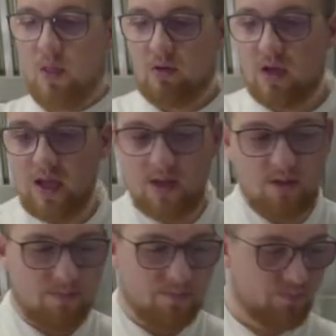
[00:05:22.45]
ok,
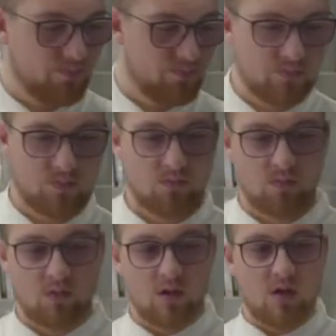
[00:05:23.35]

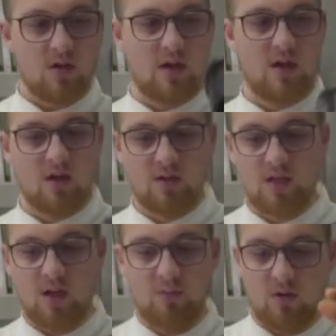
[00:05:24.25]
e
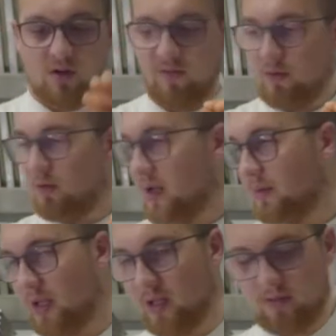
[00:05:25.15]
andiamo a
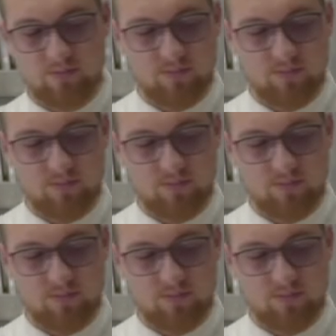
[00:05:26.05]
frullare bene.